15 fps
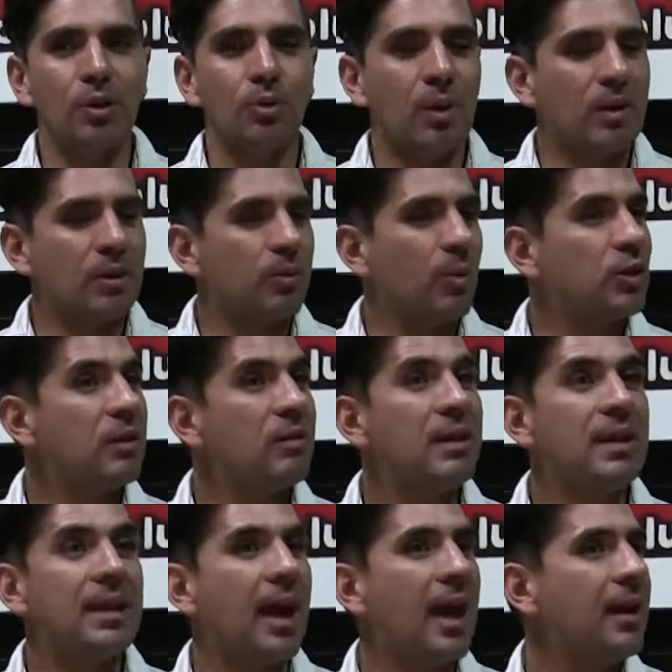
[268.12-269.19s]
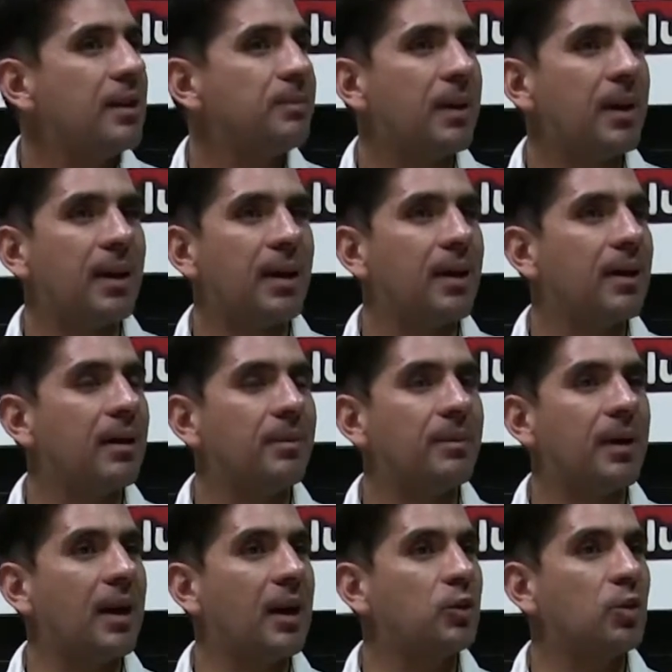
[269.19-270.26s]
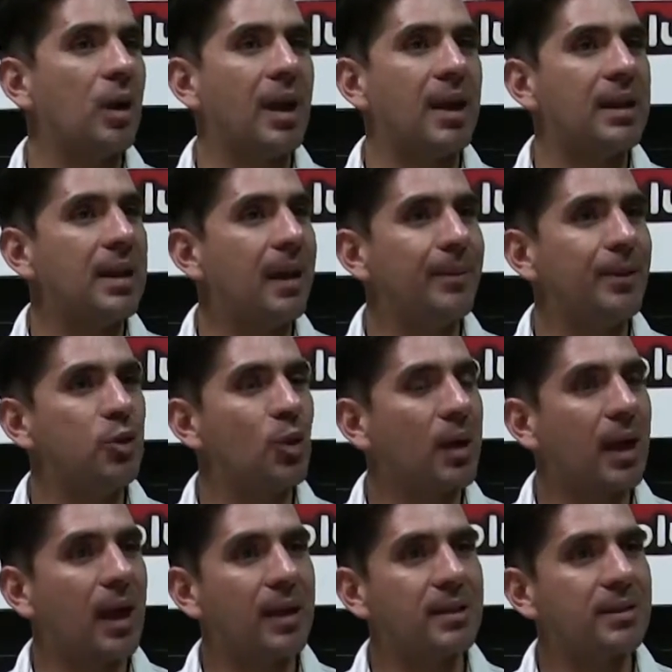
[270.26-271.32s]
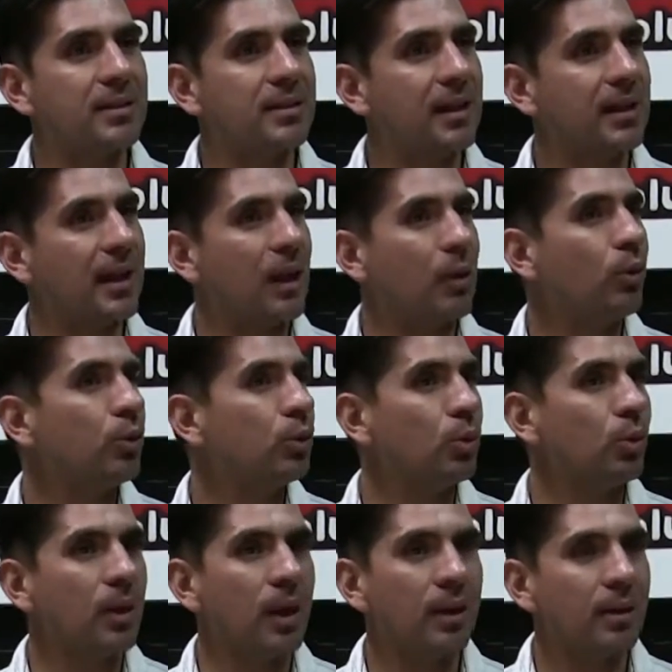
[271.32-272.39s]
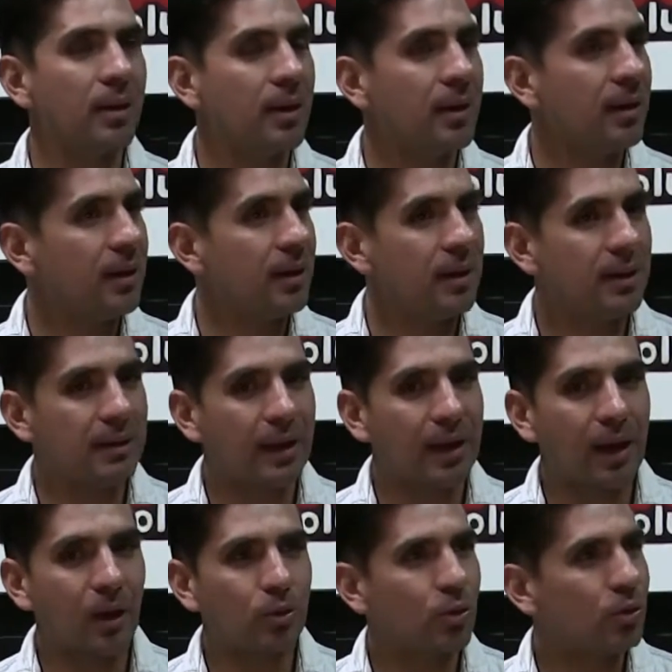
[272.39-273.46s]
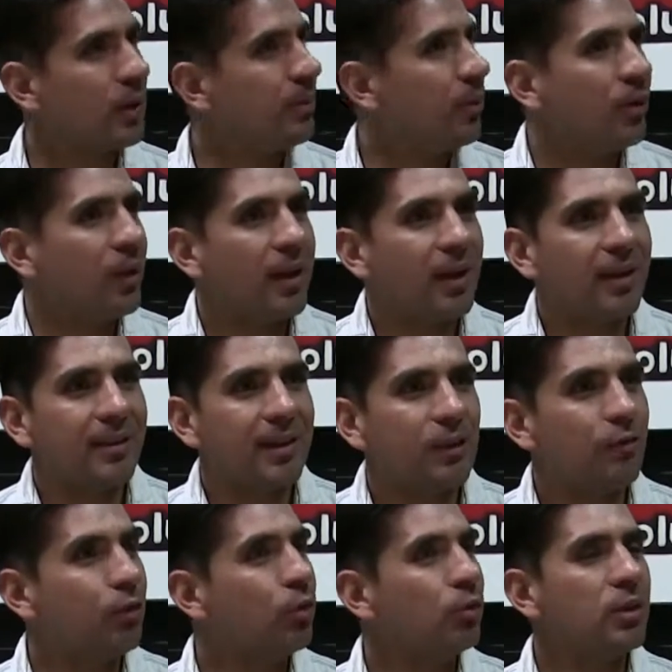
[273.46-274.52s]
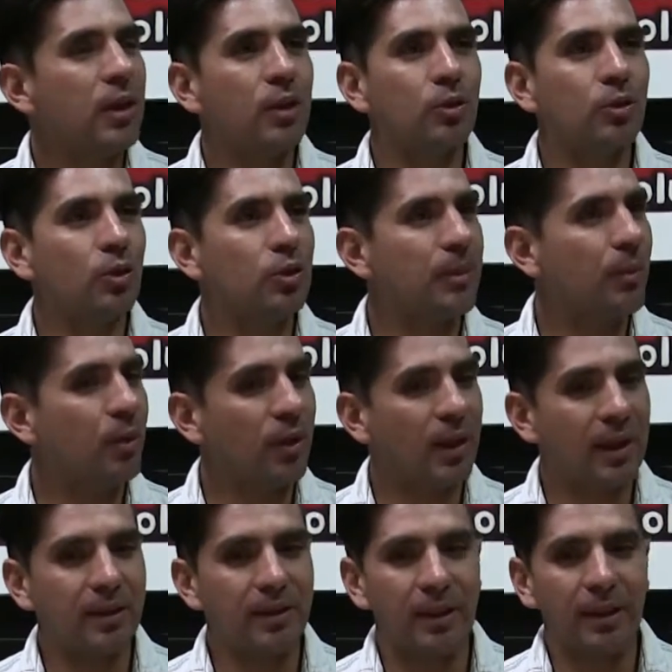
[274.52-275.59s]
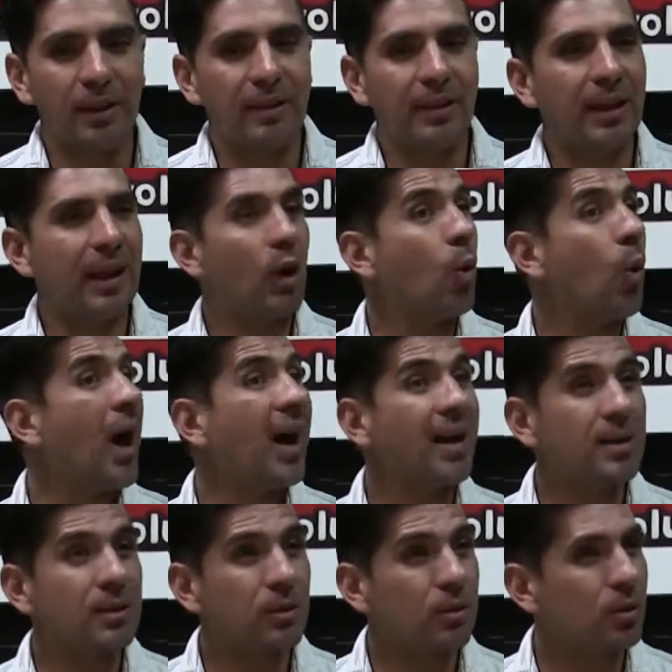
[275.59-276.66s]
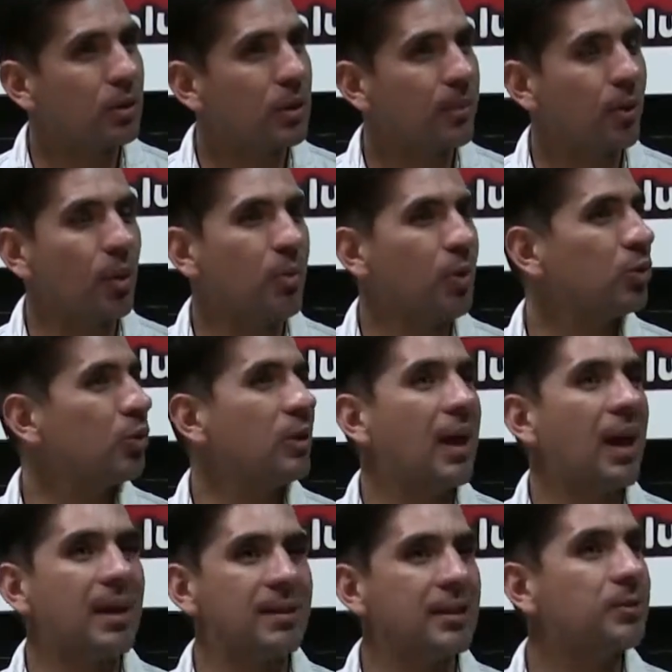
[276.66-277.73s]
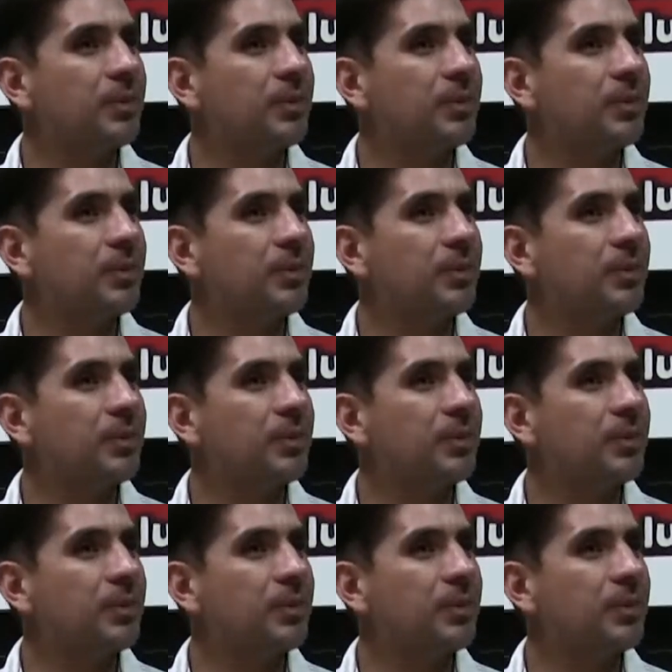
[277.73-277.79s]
nuevas posibilidades para, para la ciudadanía de Michoacán, se acerque a la cultura y tenga otro tipo de, disfrute y otro tipo de, lenguajes y otro tipo de oportunidades de